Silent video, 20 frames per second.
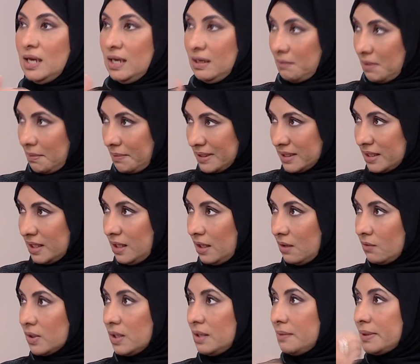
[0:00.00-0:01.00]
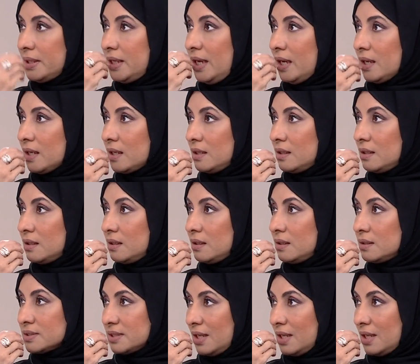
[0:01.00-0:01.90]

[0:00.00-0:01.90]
لما بطنه يعوره يبغى ياكل صح.